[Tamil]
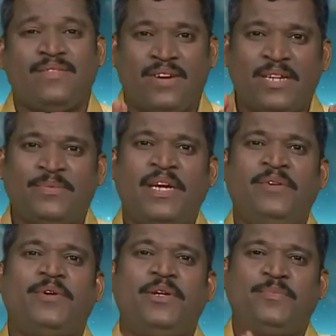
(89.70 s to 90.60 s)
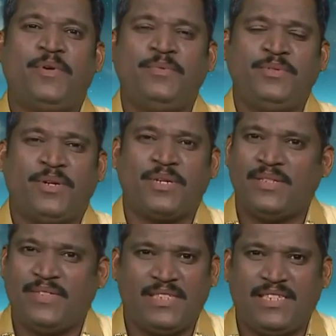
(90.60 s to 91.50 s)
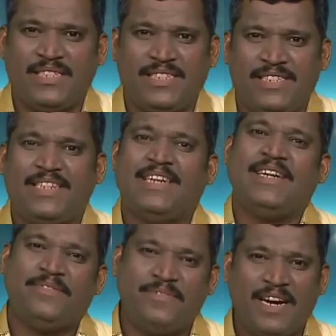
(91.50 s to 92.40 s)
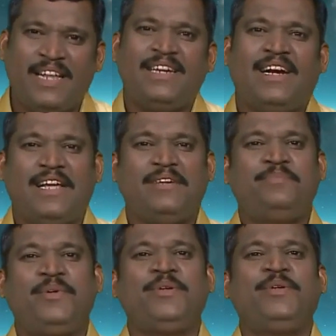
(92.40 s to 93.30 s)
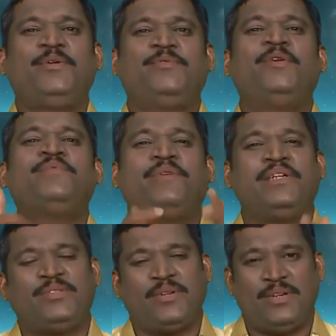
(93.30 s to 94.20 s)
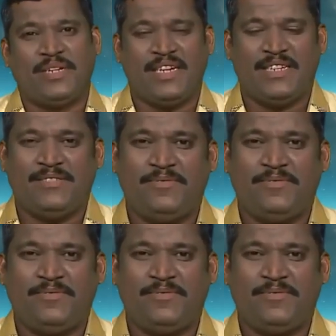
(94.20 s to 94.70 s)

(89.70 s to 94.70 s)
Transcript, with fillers: வறுமையை ஒழிப்போம்னு சொல்றதை விட்டுட்டு வளங்களை பெருக்குவோம் அப்படின்னு சொல்லணுங்க